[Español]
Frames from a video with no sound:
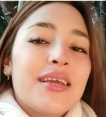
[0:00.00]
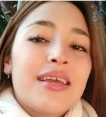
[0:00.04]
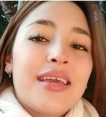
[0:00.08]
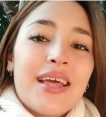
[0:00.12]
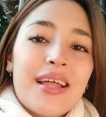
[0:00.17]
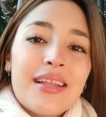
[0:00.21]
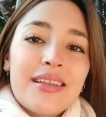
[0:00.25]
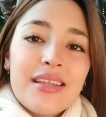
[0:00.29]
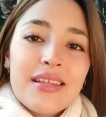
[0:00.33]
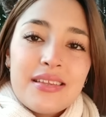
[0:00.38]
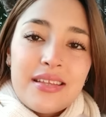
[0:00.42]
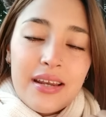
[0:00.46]

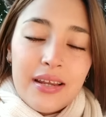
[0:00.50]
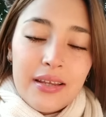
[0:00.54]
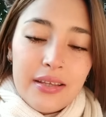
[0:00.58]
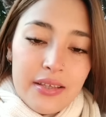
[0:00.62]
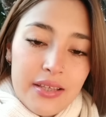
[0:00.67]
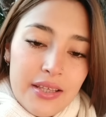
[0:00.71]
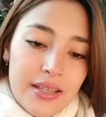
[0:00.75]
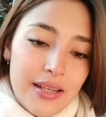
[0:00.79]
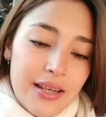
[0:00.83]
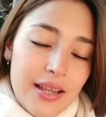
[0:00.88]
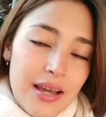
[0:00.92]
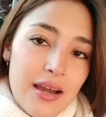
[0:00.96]
quédate
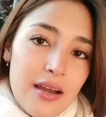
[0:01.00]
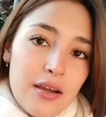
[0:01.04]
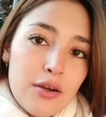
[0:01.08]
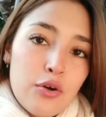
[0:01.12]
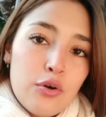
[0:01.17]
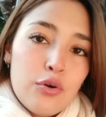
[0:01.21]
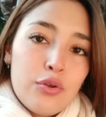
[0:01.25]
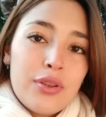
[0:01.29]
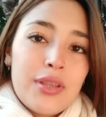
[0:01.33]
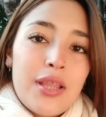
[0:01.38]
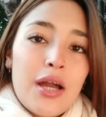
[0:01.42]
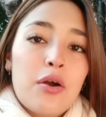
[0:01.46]
tranquila,
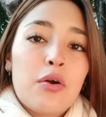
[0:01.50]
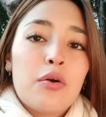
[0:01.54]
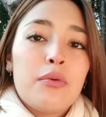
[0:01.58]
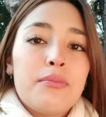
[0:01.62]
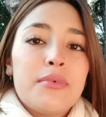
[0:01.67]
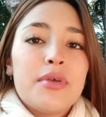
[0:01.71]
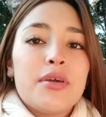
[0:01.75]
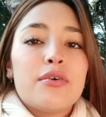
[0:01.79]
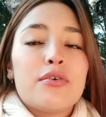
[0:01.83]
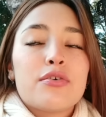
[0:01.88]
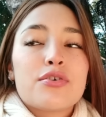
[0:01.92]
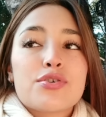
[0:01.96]
contá
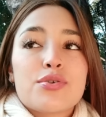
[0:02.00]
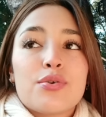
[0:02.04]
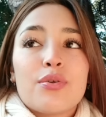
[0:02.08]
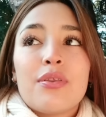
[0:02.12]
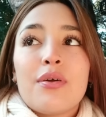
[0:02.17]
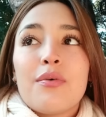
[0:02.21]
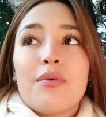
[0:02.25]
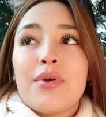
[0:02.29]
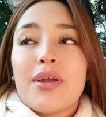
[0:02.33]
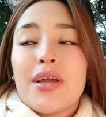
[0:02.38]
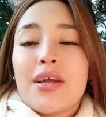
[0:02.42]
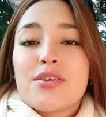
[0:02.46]
conmigo, yo
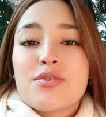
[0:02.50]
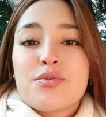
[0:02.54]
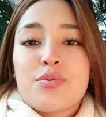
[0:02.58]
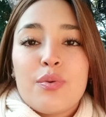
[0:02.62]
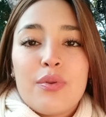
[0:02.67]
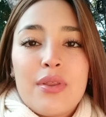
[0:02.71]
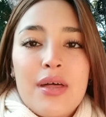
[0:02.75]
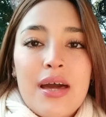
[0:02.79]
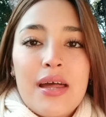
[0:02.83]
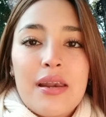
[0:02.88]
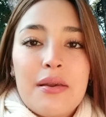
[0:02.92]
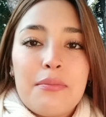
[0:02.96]
te voy a
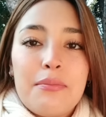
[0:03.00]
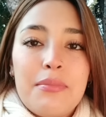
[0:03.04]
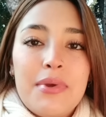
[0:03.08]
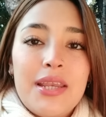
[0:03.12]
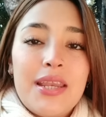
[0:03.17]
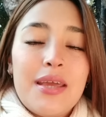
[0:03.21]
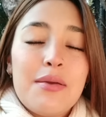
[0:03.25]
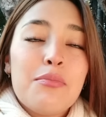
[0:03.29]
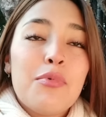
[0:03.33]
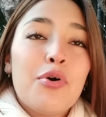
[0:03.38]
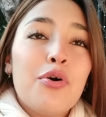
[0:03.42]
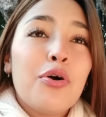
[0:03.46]
ayudar,
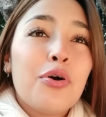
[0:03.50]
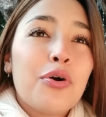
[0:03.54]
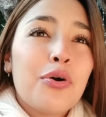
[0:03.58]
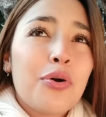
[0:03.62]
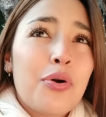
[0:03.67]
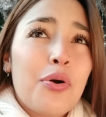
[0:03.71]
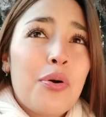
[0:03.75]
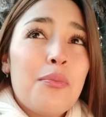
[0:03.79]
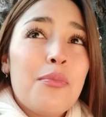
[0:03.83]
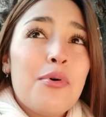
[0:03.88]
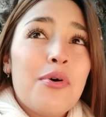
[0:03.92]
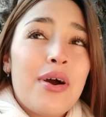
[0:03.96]
veremos
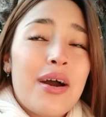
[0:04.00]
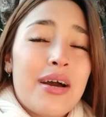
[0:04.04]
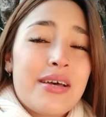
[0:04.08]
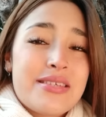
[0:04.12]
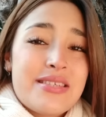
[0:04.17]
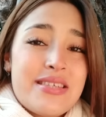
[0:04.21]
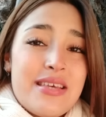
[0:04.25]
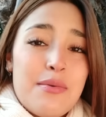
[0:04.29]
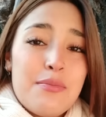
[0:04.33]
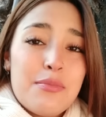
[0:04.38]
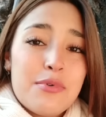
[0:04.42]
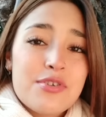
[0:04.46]
cómo
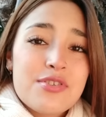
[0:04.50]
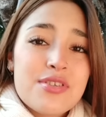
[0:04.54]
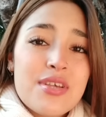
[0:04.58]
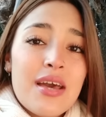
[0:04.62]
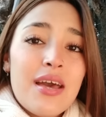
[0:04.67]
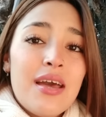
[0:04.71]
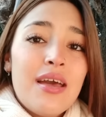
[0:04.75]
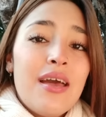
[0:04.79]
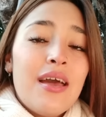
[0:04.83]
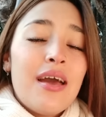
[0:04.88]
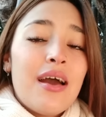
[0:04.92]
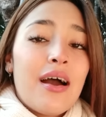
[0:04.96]
hacemos,
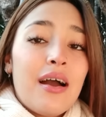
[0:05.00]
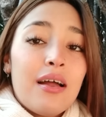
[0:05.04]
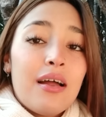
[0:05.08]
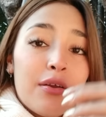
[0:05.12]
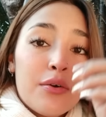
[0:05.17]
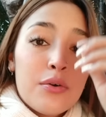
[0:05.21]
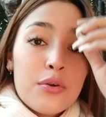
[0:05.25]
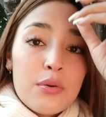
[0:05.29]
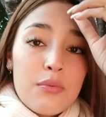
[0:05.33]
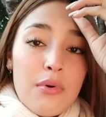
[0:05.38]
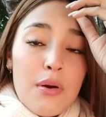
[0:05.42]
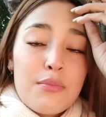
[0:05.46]

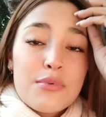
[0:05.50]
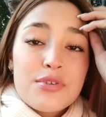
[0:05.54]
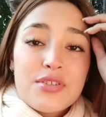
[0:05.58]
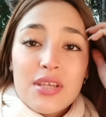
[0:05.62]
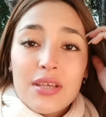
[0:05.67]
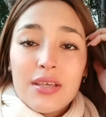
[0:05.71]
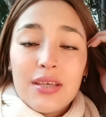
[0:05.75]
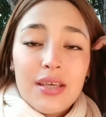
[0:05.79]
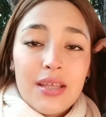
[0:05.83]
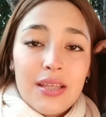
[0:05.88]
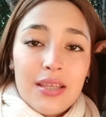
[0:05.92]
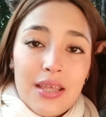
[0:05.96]
algo nos vamos a
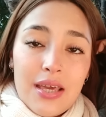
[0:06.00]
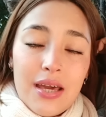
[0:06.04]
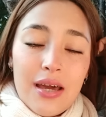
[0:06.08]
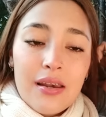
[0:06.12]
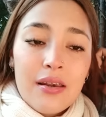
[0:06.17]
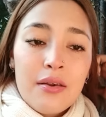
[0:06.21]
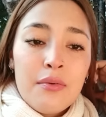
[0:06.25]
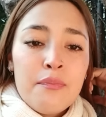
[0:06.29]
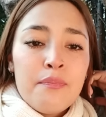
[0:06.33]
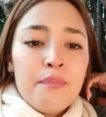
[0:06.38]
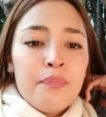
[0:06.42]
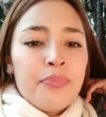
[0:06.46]

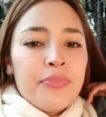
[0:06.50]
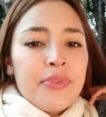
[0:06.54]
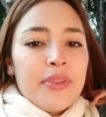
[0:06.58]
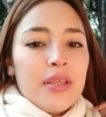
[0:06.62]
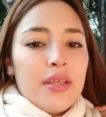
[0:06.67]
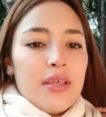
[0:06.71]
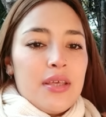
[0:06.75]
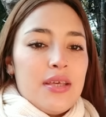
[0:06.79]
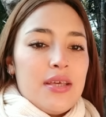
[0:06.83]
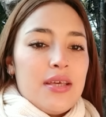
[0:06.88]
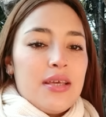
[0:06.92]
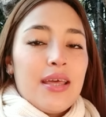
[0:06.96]
ingeniar
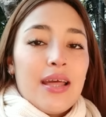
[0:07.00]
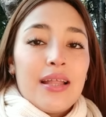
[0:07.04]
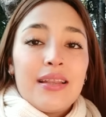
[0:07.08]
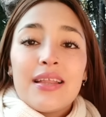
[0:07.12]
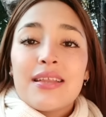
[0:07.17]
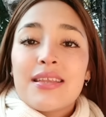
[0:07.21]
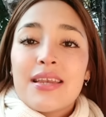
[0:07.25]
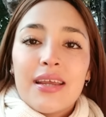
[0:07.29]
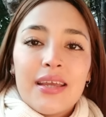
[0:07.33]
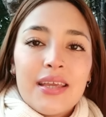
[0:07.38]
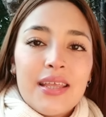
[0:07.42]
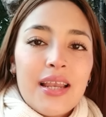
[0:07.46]
y quédate
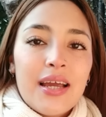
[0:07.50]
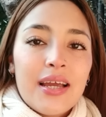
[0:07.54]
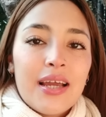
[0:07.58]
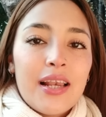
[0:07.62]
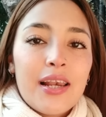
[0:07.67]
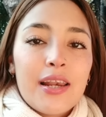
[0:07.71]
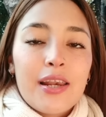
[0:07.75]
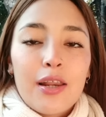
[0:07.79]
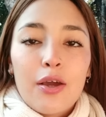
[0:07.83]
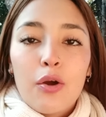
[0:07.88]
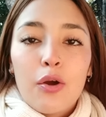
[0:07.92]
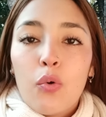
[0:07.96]
tranquila que
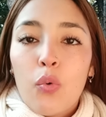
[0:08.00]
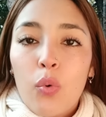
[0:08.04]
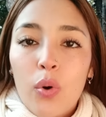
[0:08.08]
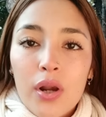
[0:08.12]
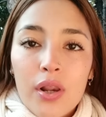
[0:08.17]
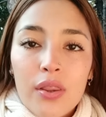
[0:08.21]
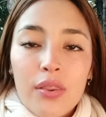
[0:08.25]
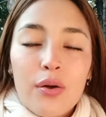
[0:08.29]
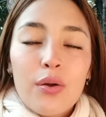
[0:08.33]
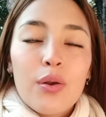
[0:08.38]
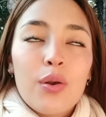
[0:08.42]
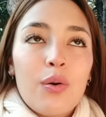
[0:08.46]
el
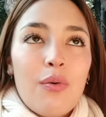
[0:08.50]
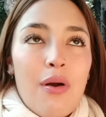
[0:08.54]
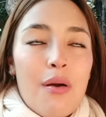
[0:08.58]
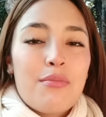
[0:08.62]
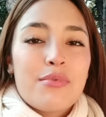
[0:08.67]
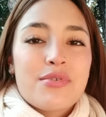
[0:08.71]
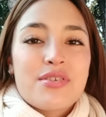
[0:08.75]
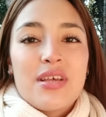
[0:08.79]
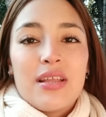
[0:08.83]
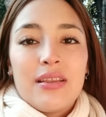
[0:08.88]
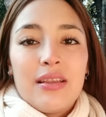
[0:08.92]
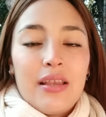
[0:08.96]
recuerdo lo
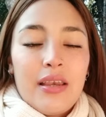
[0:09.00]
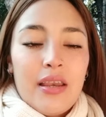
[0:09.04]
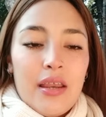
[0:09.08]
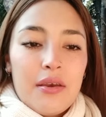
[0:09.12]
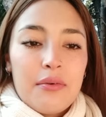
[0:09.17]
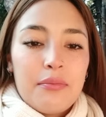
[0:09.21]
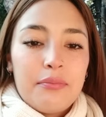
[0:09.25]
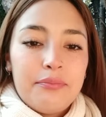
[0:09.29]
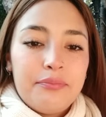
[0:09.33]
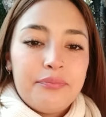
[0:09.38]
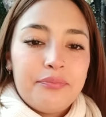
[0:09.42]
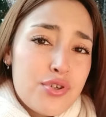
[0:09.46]
vamos a tener.
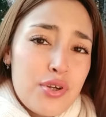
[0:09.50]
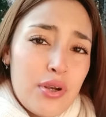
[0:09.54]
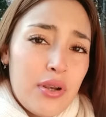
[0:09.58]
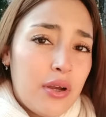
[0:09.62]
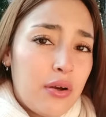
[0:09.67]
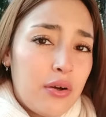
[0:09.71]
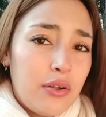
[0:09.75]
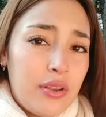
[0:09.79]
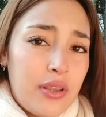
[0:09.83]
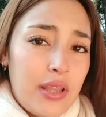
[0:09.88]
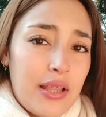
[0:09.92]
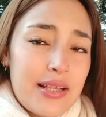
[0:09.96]
Yo les
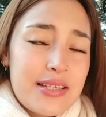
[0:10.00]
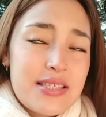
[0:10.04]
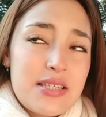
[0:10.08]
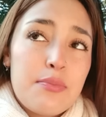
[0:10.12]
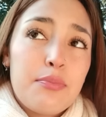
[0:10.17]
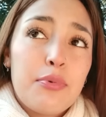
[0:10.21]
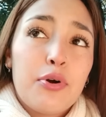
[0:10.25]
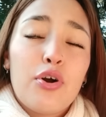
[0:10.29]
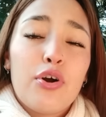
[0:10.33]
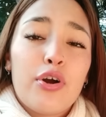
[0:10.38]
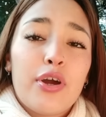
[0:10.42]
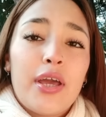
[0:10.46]
conté hace
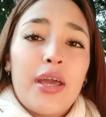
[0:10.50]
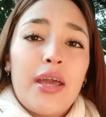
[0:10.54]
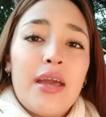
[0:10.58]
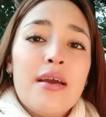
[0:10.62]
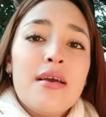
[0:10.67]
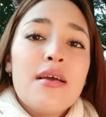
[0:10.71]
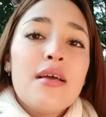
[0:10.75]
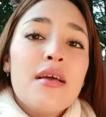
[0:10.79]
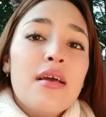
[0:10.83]
poco que